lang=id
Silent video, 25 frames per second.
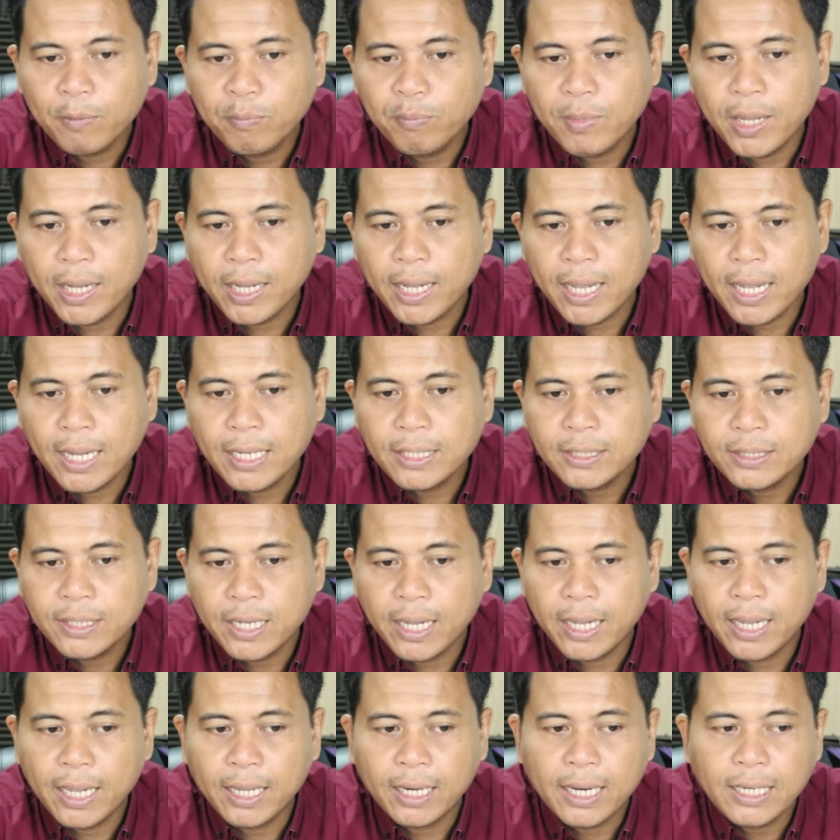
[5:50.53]
maka
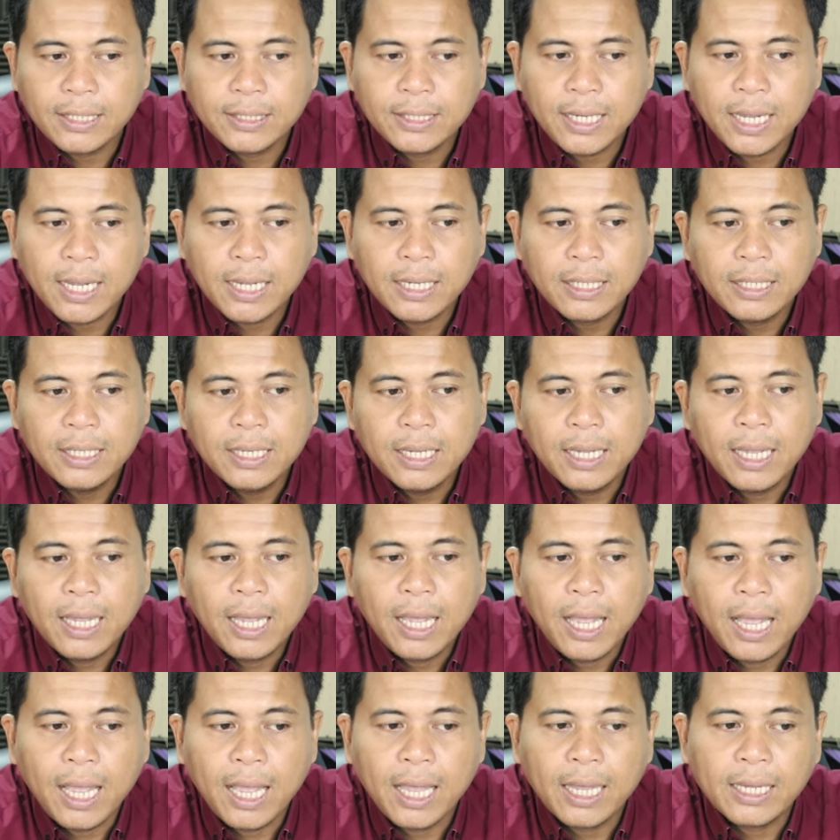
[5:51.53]
saya rasa
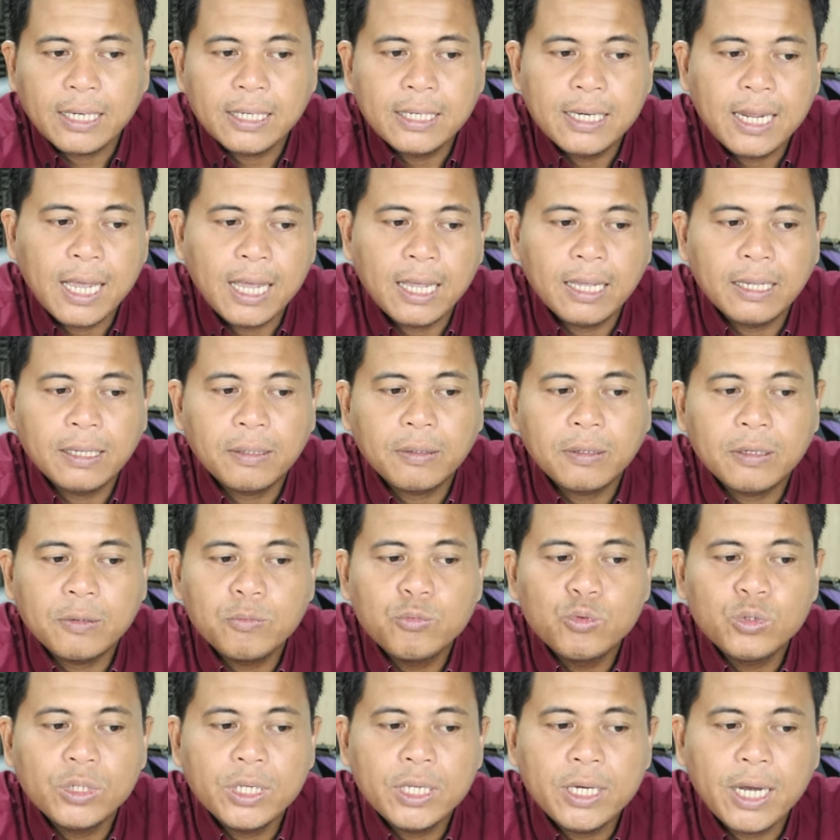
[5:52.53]
ada
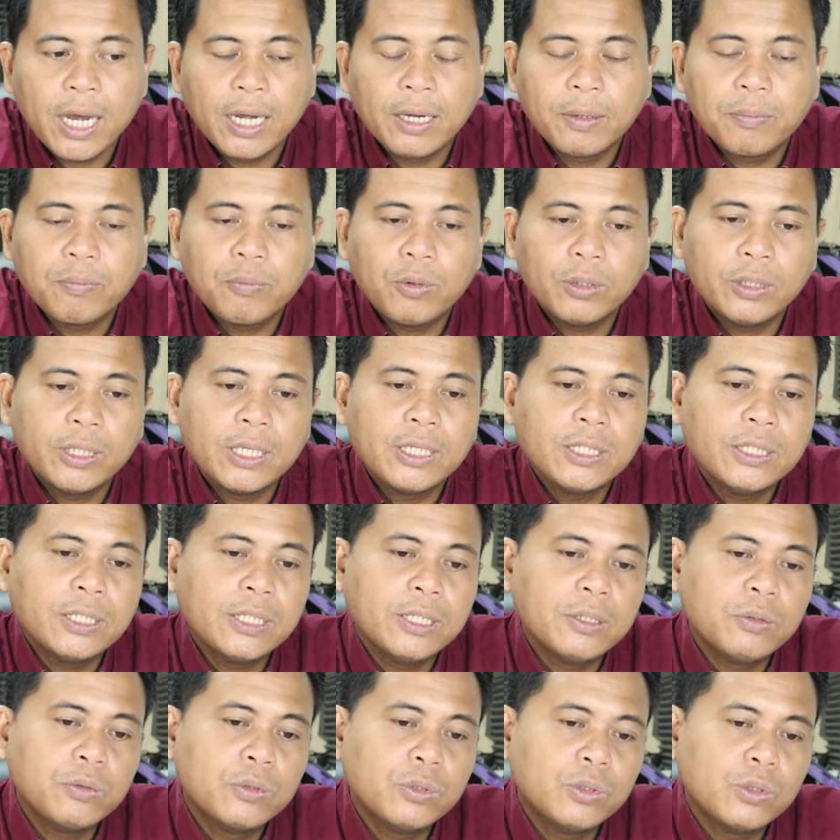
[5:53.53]
kemungkinan
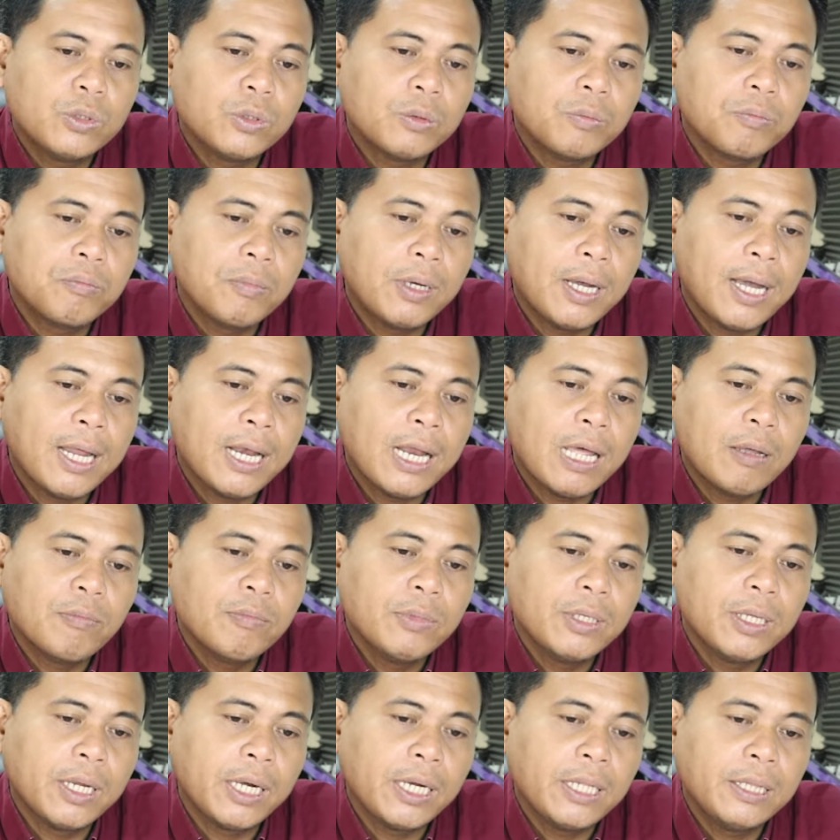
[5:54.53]
potensi untuk
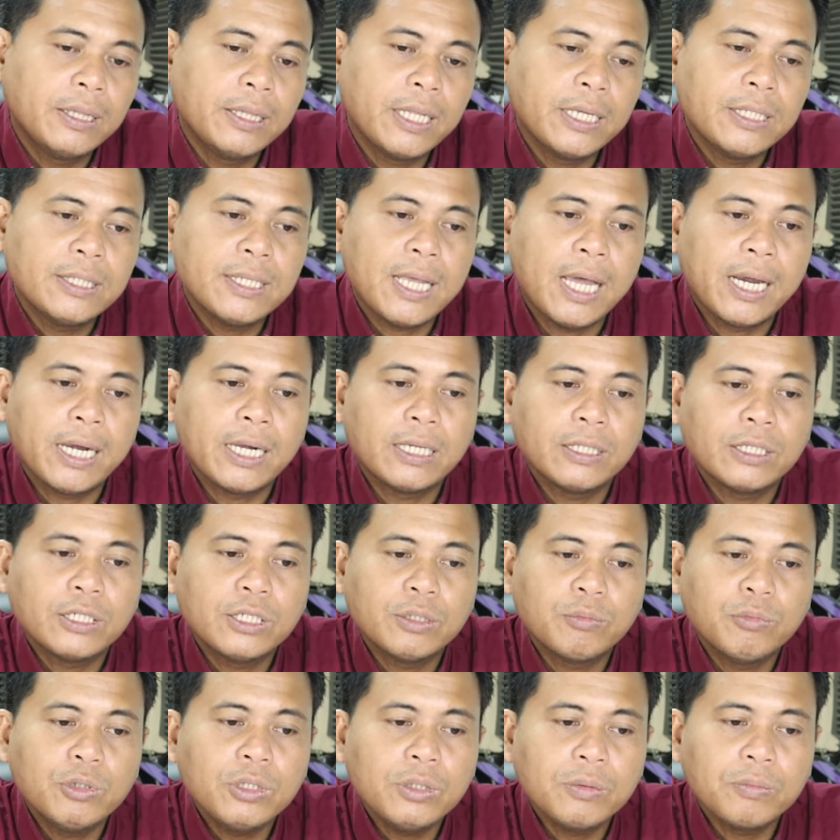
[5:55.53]
mengalami retest areal
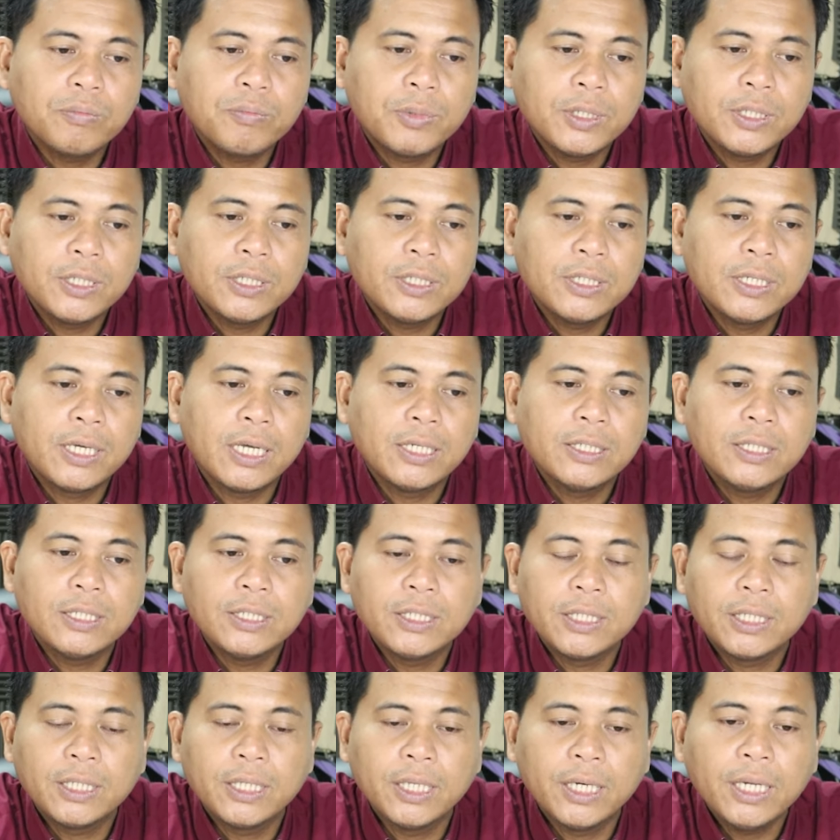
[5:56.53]
tersebut persis dengan
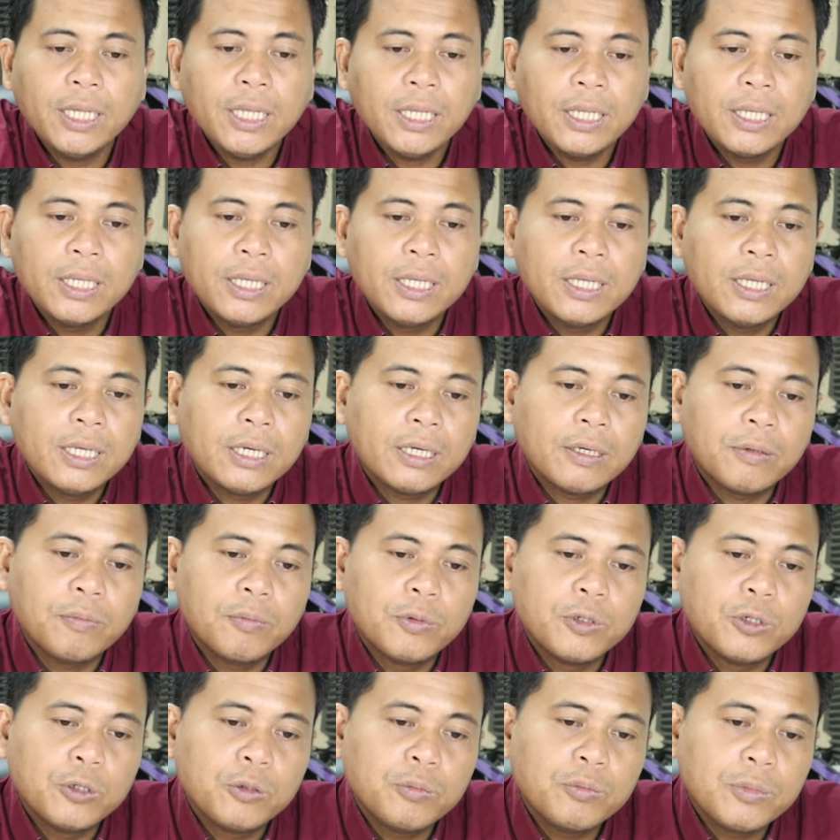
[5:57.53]
sisi kiri,
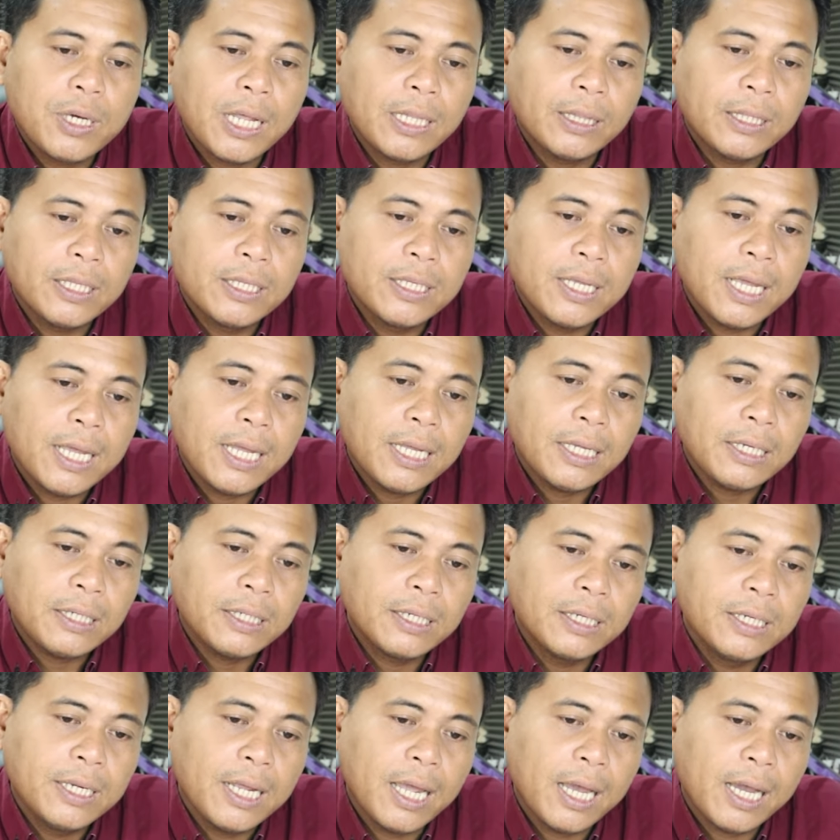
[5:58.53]
sebelum nantinya
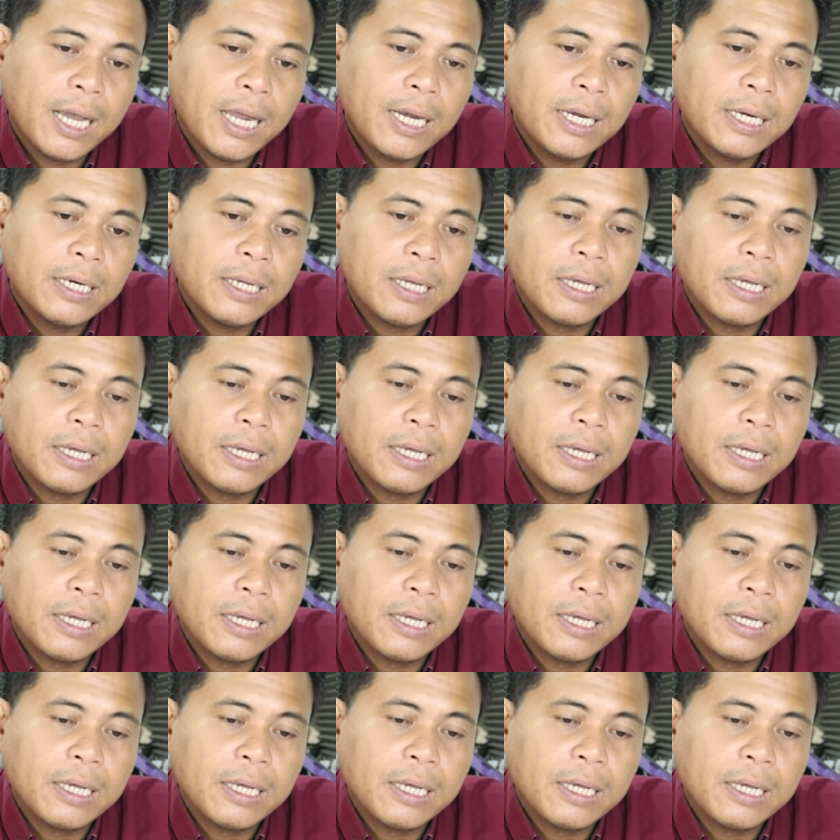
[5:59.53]
dia akan